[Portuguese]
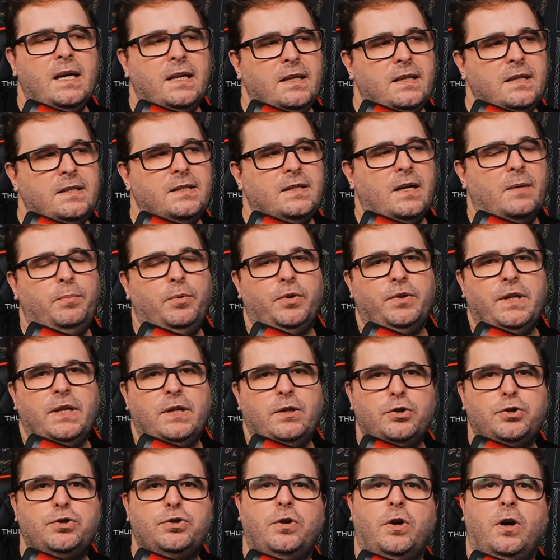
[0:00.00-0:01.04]
e já
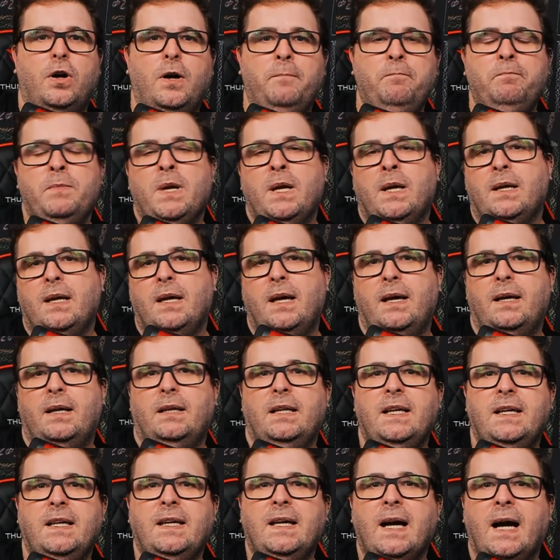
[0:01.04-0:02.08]
podendo só é,
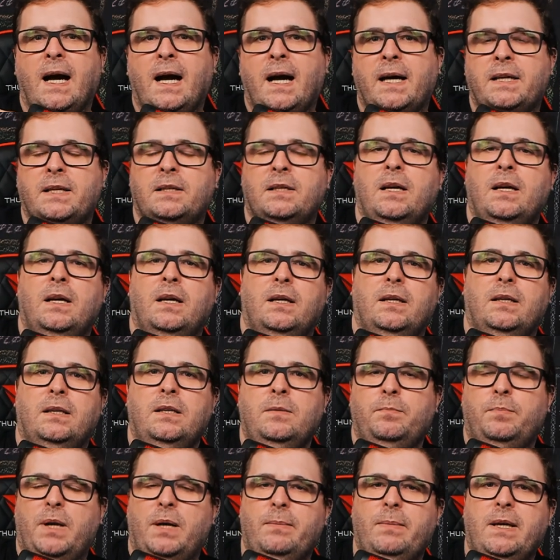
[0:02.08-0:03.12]
ligar e
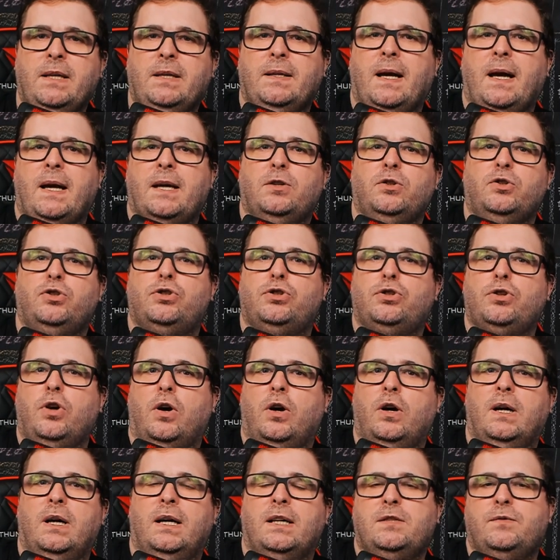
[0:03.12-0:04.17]
implementar
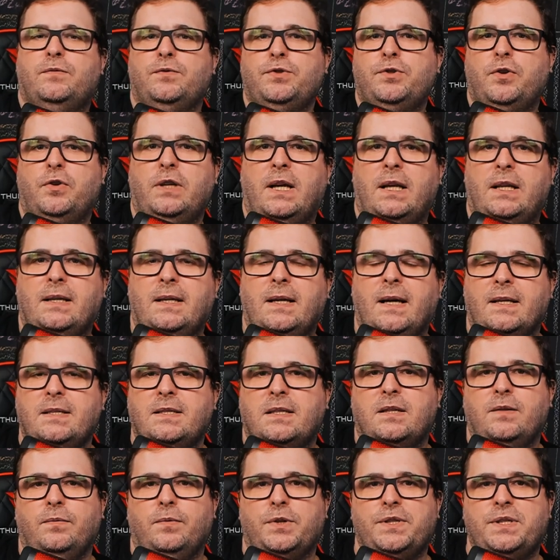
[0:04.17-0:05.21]
só as funcionalidades
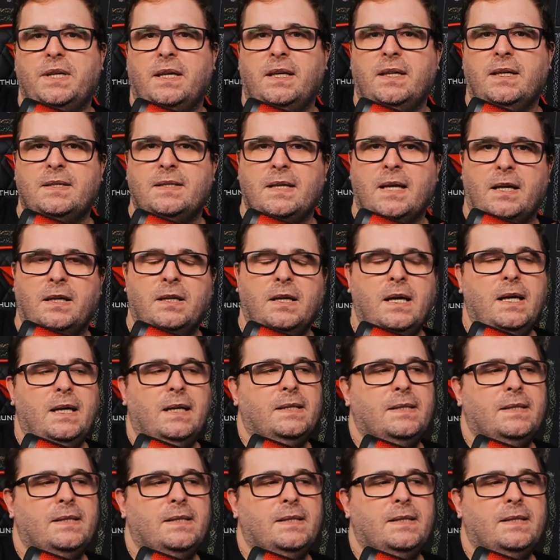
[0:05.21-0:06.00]
que você quiser,